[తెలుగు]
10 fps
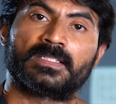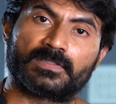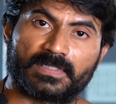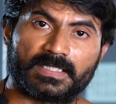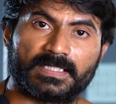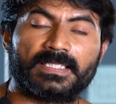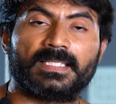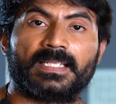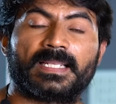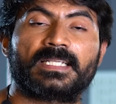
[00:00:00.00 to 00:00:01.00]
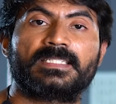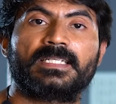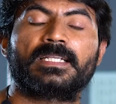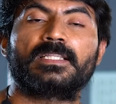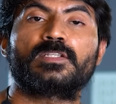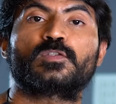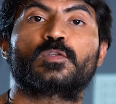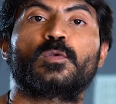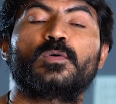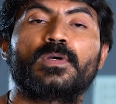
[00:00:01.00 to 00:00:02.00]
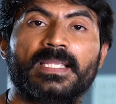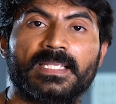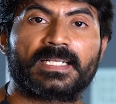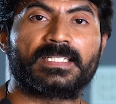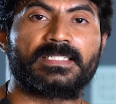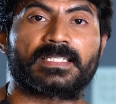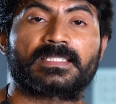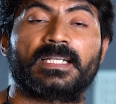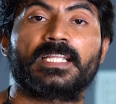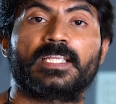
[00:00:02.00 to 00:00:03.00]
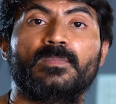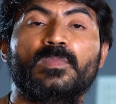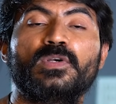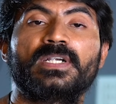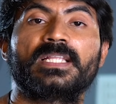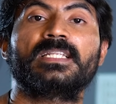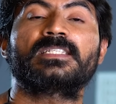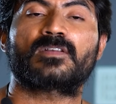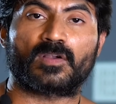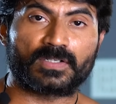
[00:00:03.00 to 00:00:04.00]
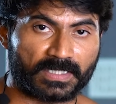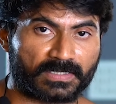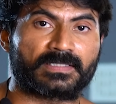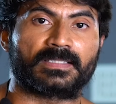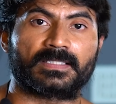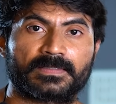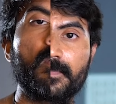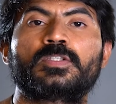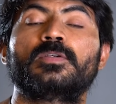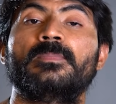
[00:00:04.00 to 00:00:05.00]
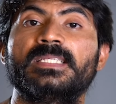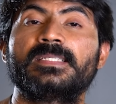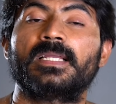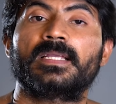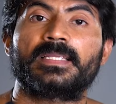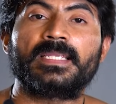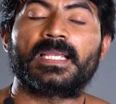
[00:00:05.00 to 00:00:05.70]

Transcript: సో ఇది ఎనర్జీ అనేది స్లోగా ఇంక్రీజ్ చేస్తుంది అంటే ఇమ్యూనిటీని స్ట్రాంగ్ చేస్తుంది సో బేసిక్గా ఈ